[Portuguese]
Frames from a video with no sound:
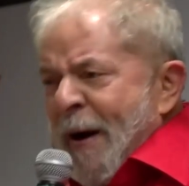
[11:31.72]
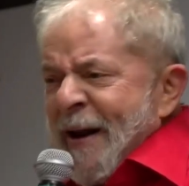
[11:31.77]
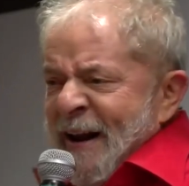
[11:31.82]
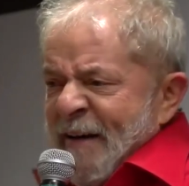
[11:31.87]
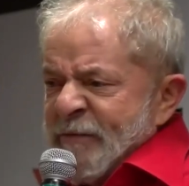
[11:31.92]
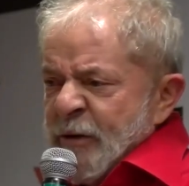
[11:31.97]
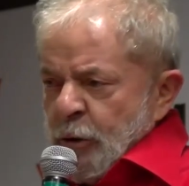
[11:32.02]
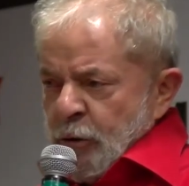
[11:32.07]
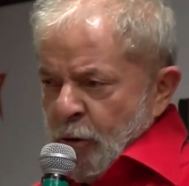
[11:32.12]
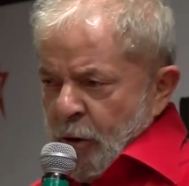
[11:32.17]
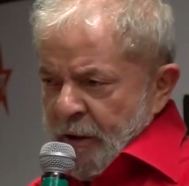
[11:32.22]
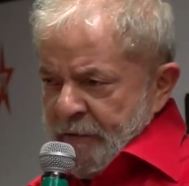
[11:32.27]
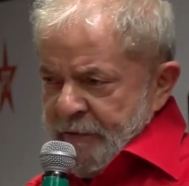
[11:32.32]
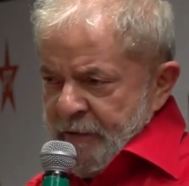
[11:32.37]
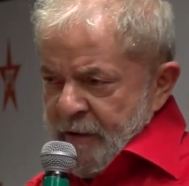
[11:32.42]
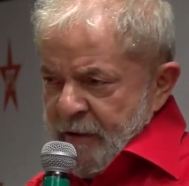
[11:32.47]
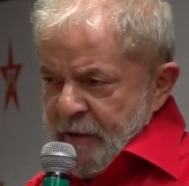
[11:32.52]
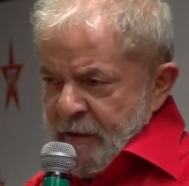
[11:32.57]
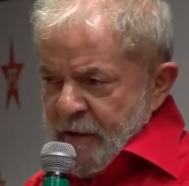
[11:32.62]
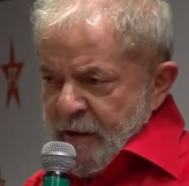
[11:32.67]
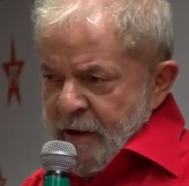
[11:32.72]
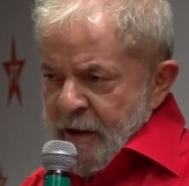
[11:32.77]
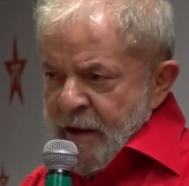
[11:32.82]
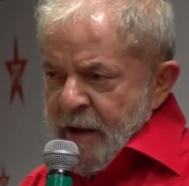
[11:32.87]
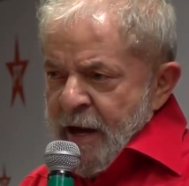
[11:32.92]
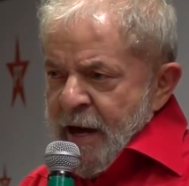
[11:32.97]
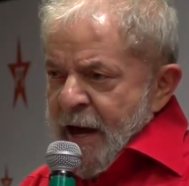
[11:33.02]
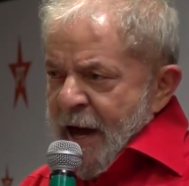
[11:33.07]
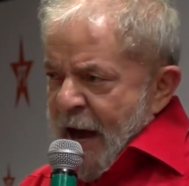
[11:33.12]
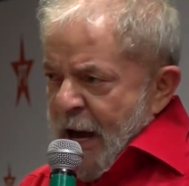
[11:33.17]
maravilhosa,
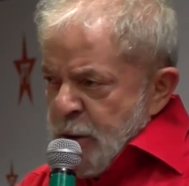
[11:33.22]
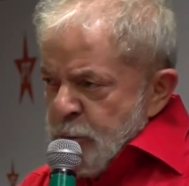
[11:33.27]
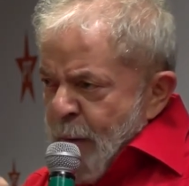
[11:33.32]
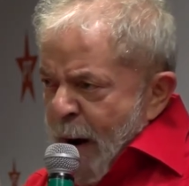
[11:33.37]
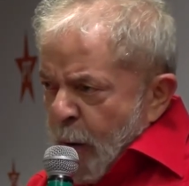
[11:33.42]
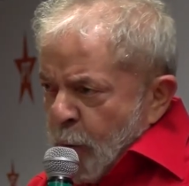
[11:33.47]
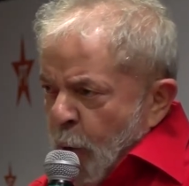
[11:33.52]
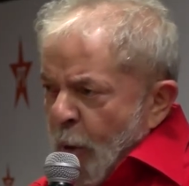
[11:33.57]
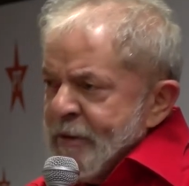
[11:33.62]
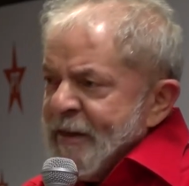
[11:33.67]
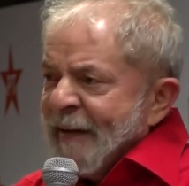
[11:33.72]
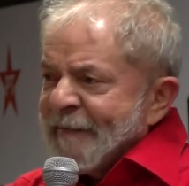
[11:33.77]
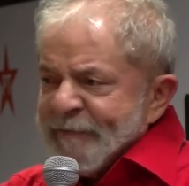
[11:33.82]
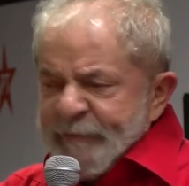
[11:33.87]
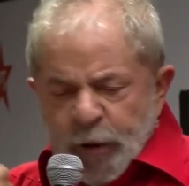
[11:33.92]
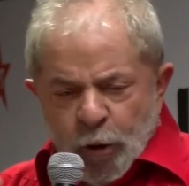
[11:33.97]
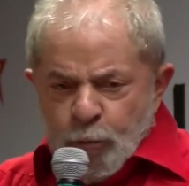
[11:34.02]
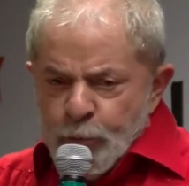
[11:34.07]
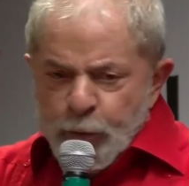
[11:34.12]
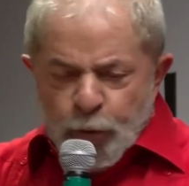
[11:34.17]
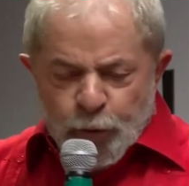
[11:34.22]
era uma coisa tão